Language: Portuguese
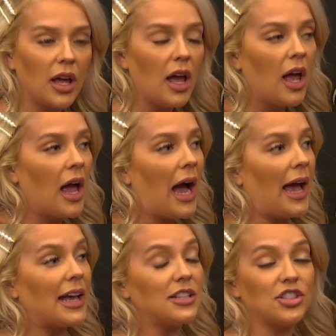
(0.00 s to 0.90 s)
Caramba.
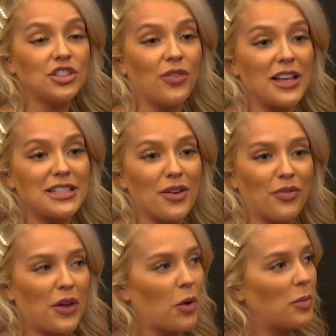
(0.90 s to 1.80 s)
Aí a gente fazia
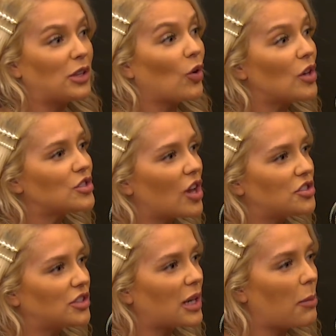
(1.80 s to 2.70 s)
filme, 12
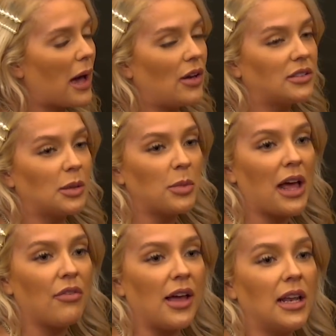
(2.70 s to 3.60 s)
horas de trabalho, eu
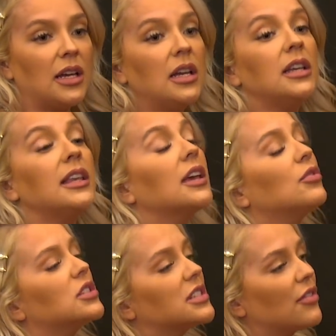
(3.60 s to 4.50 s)
terminava ela. O que, que
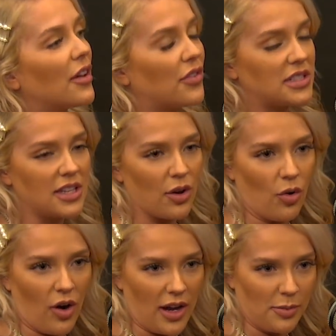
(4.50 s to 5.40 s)
você vai fazer agora,